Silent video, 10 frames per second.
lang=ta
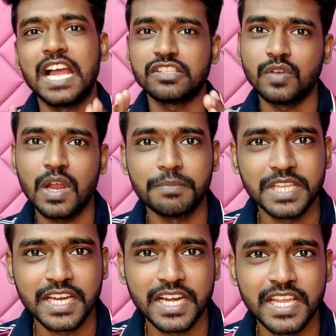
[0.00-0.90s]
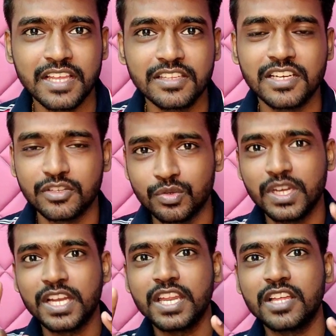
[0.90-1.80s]
ஆக்சுவலாக அப்படி கிடையாது நான்
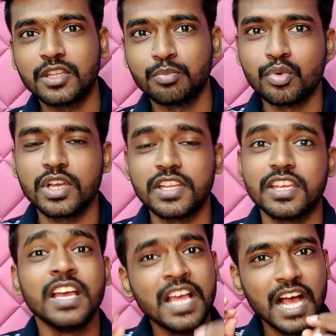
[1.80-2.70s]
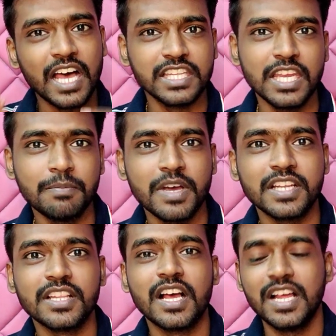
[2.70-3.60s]
சொன்னேன் இல்லையா இந்த பூனை கதை அதே
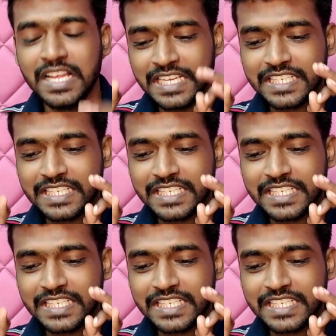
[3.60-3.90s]
மாதிரி தான்